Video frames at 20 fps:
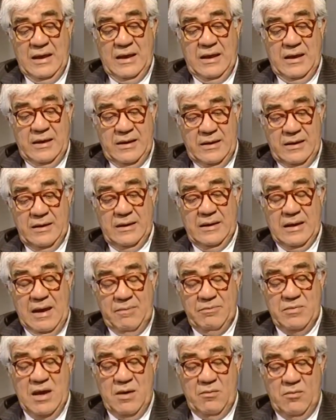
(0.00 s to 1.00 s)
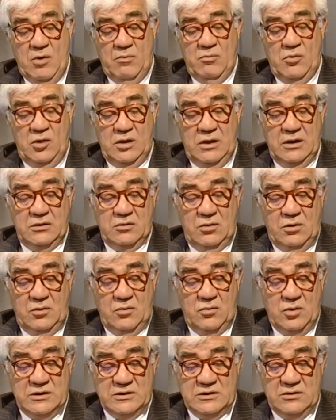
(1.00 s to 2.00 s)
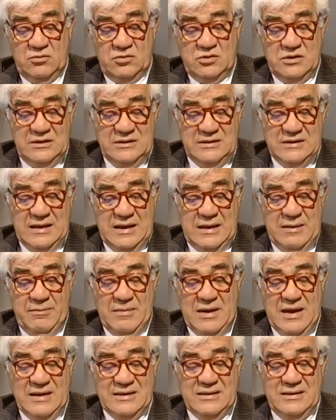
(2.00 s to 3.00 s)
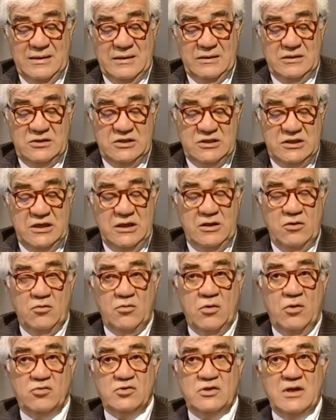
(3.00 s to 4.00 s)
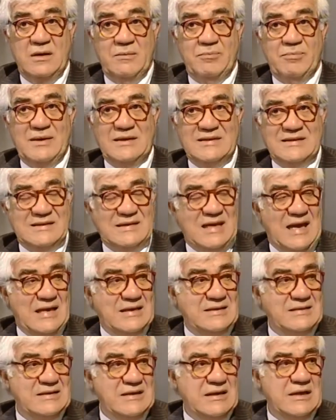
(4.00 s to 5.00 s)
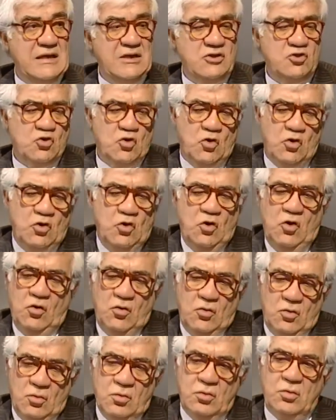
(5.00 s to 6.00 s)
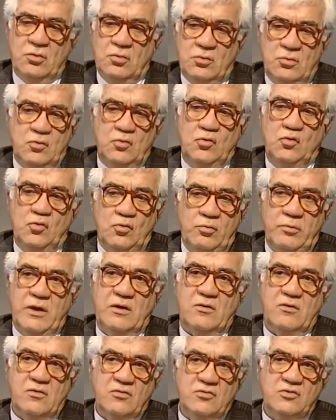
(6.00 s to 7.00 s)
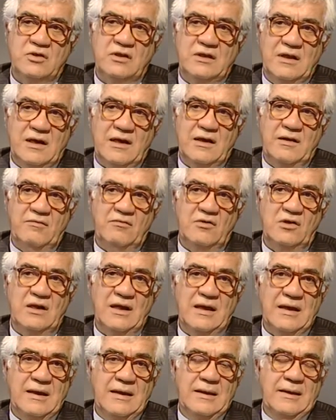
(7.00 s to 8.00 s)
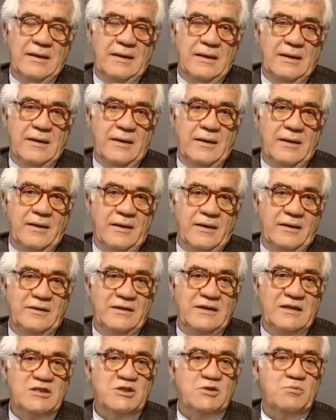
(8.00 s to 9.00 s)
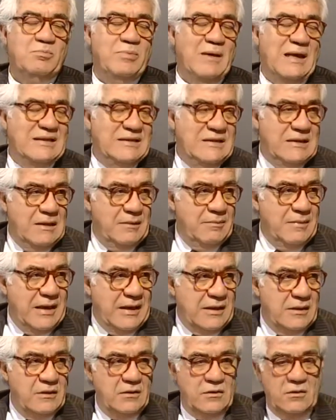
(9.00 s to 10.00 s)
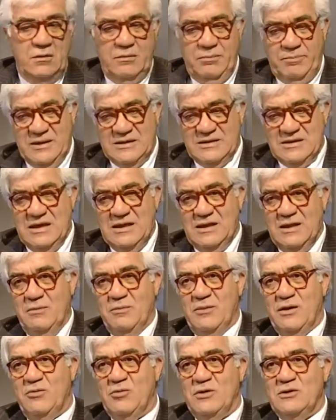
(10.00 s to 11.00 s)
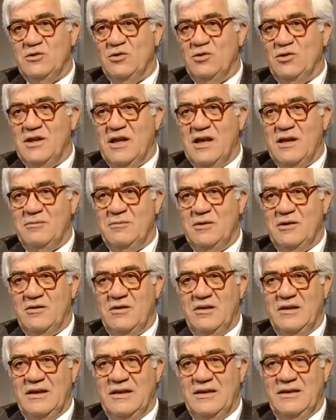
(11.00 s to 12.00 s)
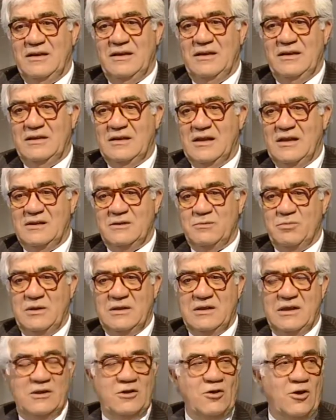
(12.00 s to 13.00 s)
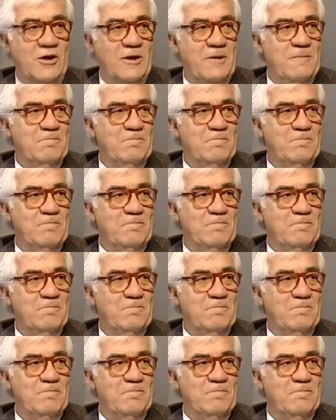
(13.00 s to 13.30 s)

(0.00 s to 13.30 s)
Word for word: Eh, abbiamo abolito in questo sistema cinque o sei passaggi che sono un numero considerevole eh, di sbattimento, passatemi questo termine ai eh, telespettatori. Sì, che